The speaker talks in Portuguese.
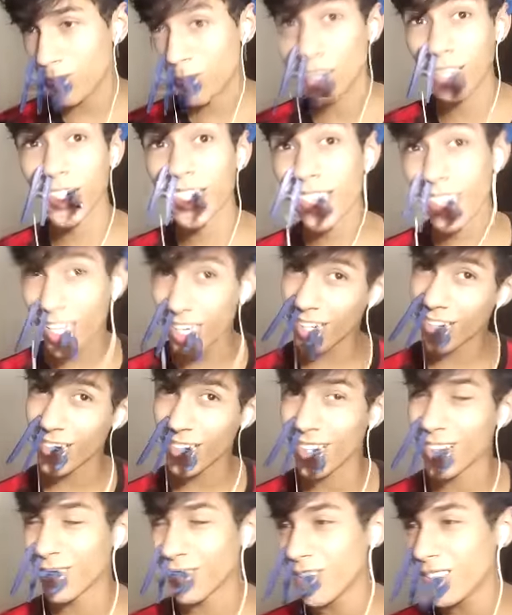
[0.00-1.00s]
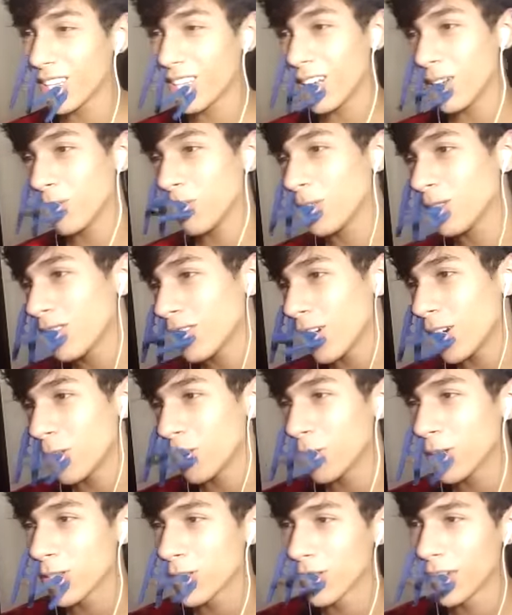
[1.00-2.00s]
piercing aqui no, no ouvido, né? Muito
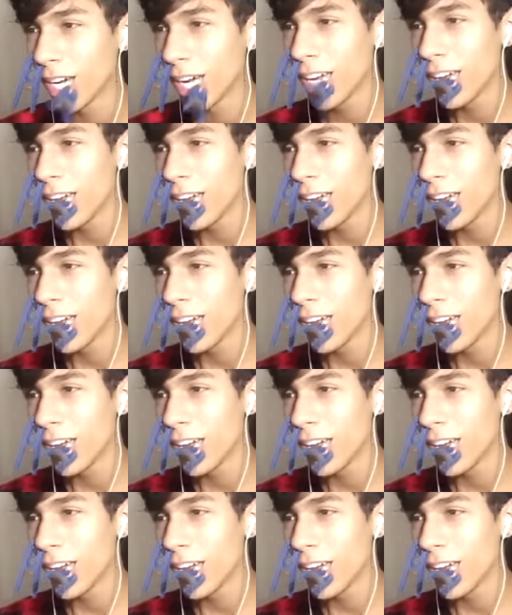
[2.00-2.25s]
charmoso.